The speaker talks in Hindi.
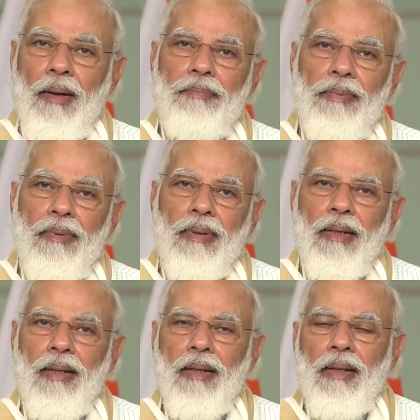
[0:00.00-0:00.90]
अब
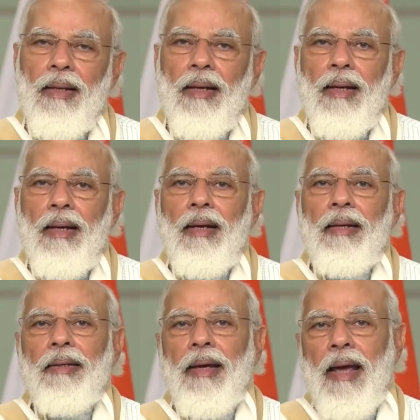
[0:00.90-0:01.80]

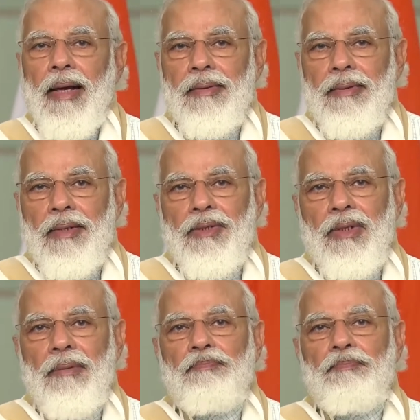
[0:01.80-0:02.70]
टैक्स
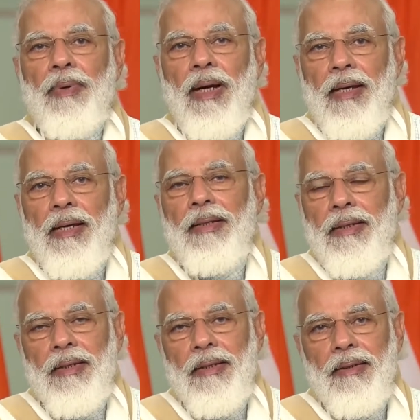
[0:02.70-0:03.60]
सिस्टम भले
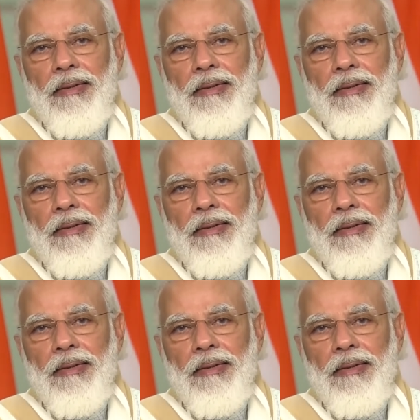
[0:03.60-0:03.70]
ही